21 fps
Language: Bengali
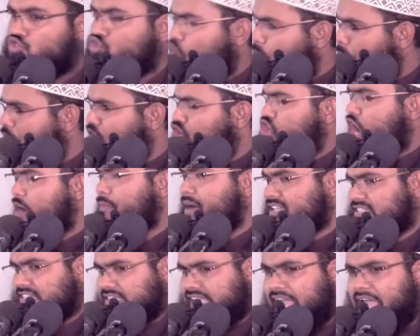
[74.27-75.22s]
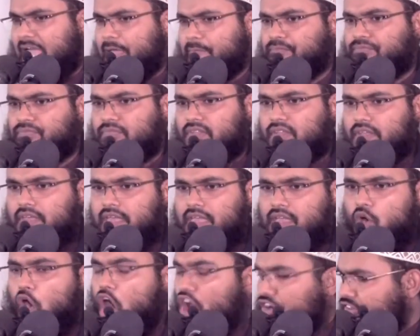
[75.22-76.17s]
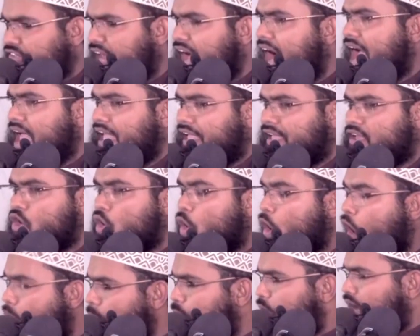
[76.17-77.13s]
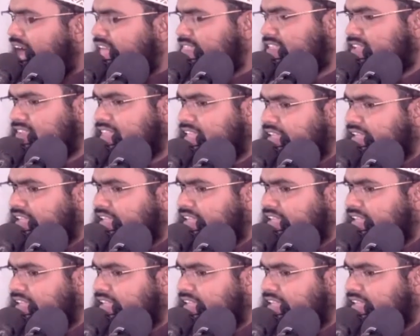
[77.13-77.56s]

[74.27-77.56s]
যুব সমাজকে অন্যায় অপরাধের